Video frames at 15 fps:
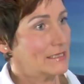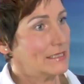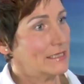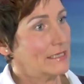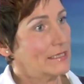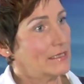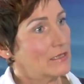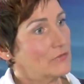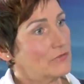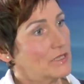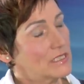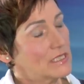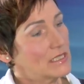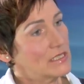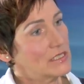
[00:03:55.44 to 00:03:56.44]
die eher
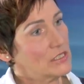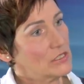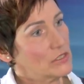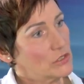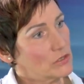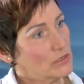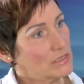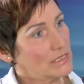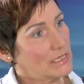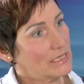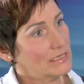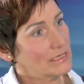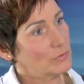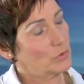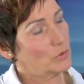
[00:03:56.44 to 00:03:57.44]
fatalistisch und
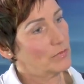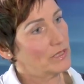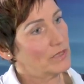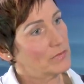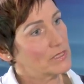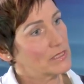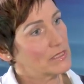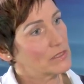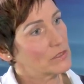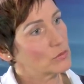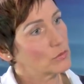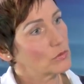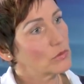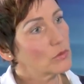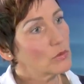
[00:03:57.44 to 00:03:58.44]
sagen, die Probleme sind
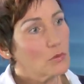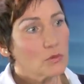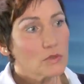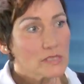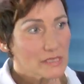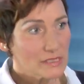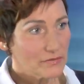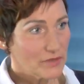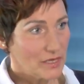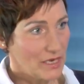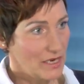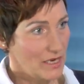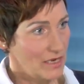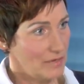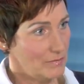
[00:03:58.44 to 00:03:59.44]
so groß, die wir
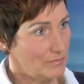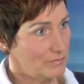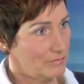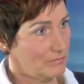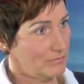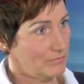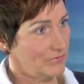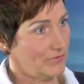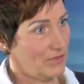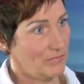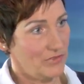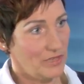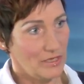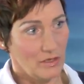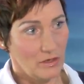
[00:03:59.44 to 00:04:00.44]
haben, wenn man